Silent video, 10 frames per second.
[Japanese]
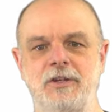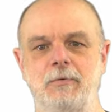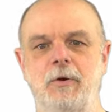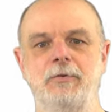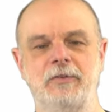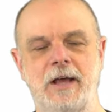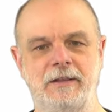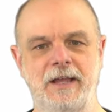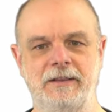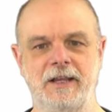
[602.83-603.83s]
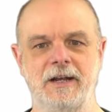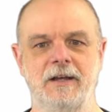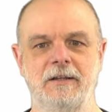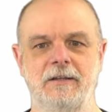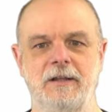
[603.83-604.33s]
1、ロー3だったら、
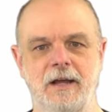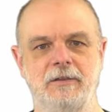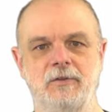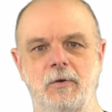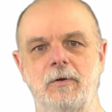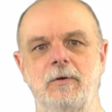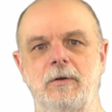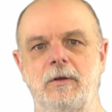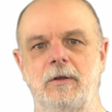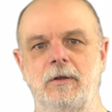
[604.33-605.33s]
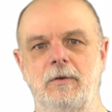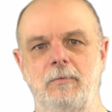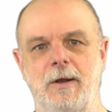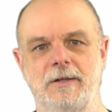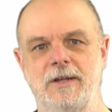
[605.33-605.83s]
なんと
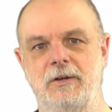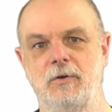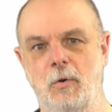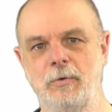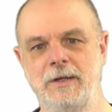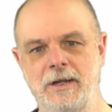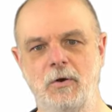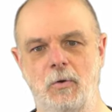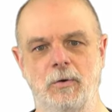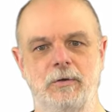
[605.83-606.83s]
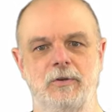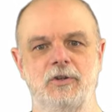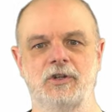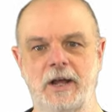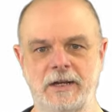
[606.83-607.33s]
0.525
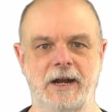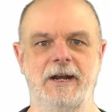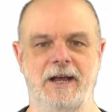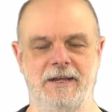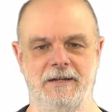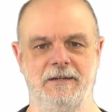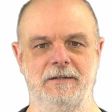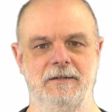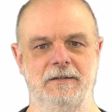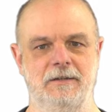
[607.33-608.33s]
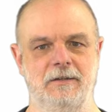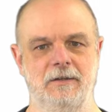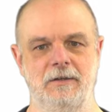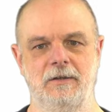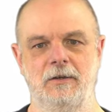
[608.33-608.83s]
しかならない。
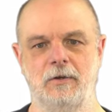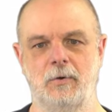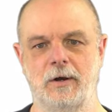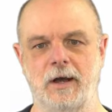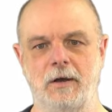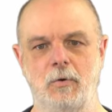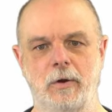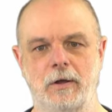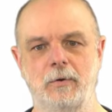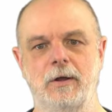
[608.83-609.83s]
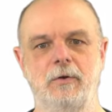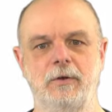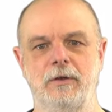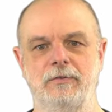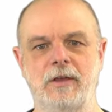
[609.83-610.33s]
これが、ほら、これ
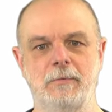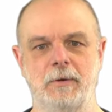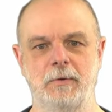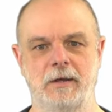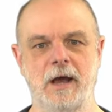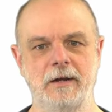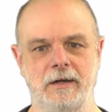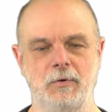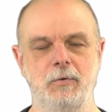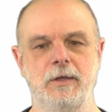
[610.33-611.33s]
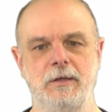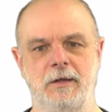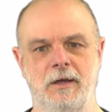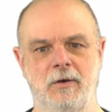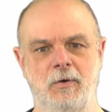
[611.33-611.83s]
が差はかなり大きい、
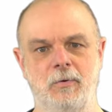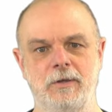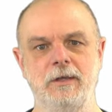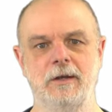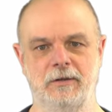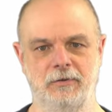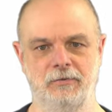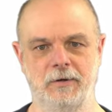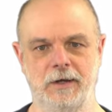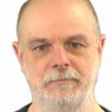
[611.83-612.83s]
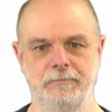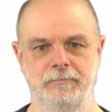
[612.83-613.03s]
大きいなんですよね。